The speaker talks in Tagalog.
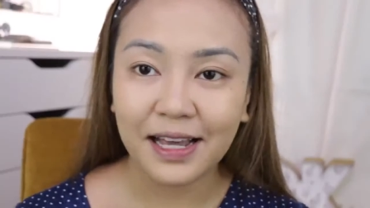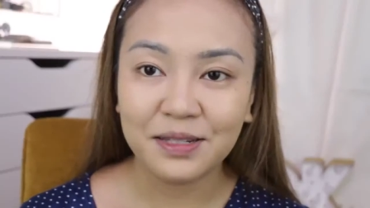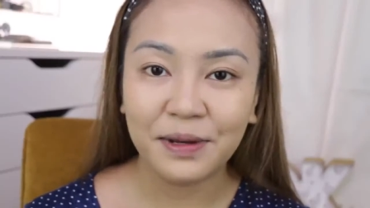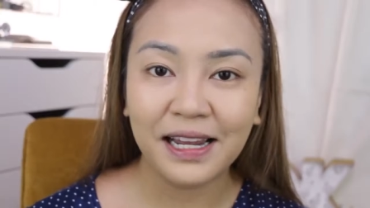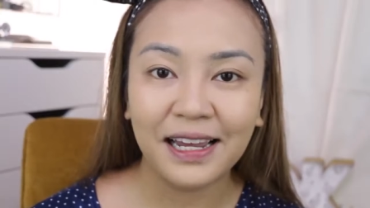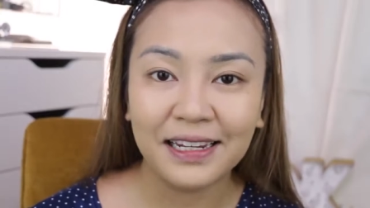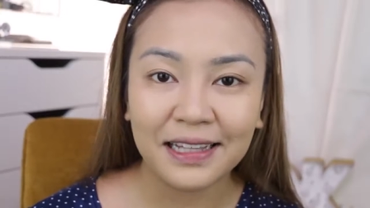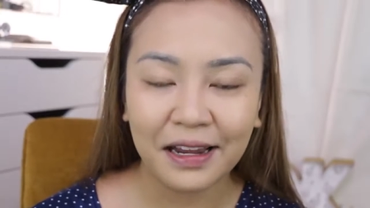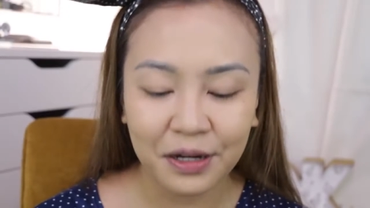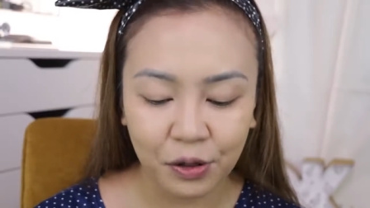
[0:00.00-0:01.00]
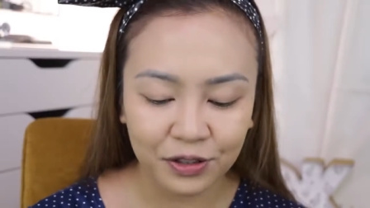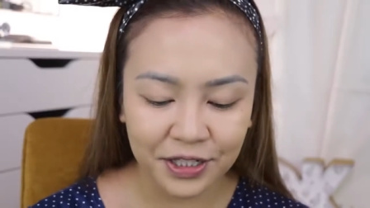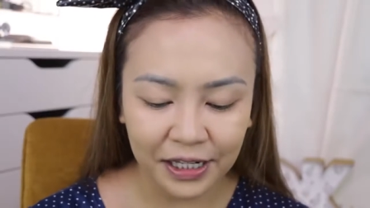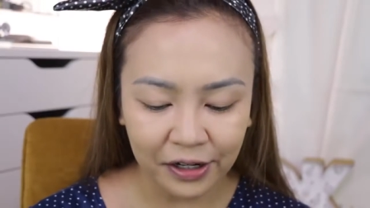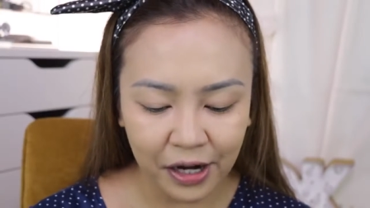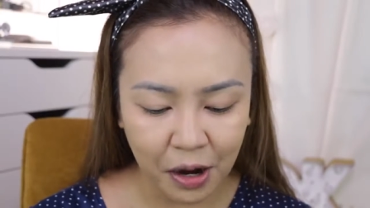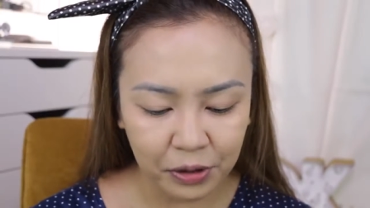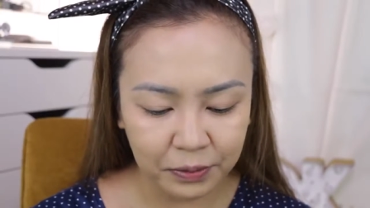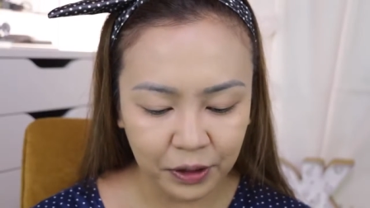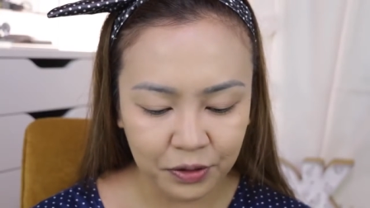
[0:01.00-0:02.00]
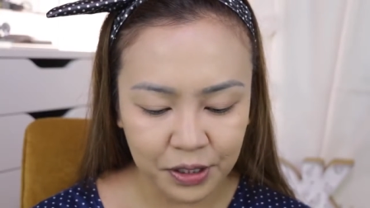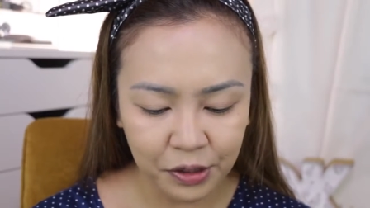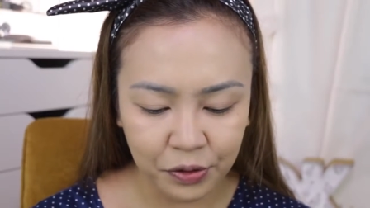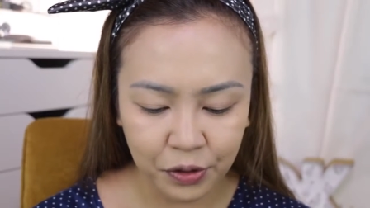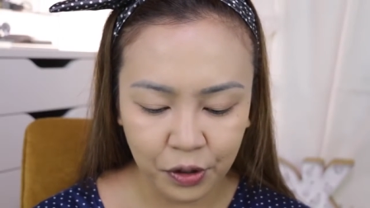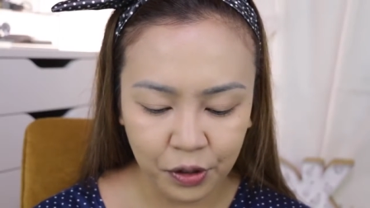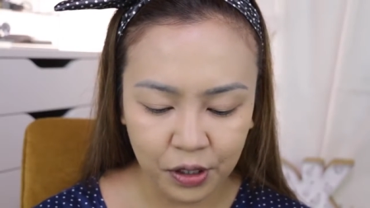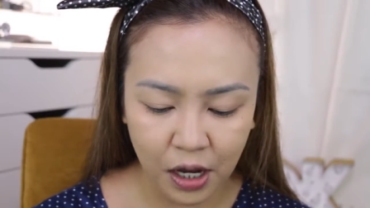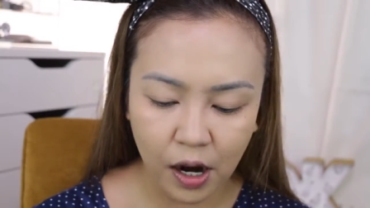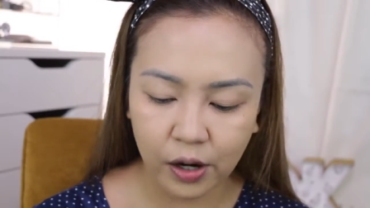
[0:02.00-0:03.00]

Next, maglagay na tayo ng concealer. I will be using yung